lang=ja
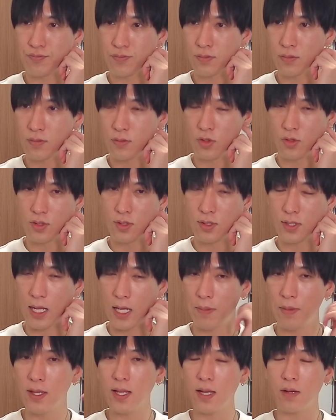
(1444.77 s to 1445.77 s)
もう
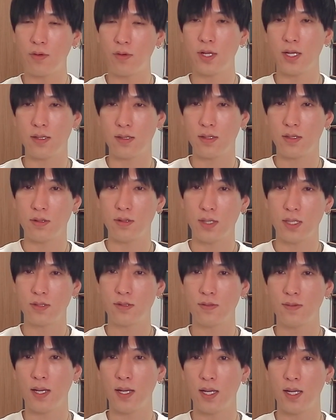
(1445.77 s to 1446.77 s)
ダメだこりゃっていうや
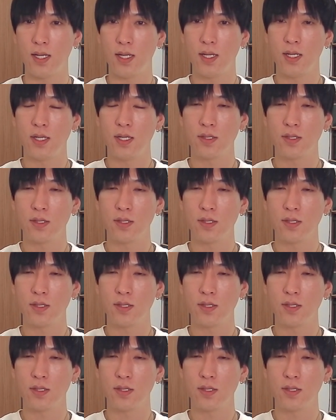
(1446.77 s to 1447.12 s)
つは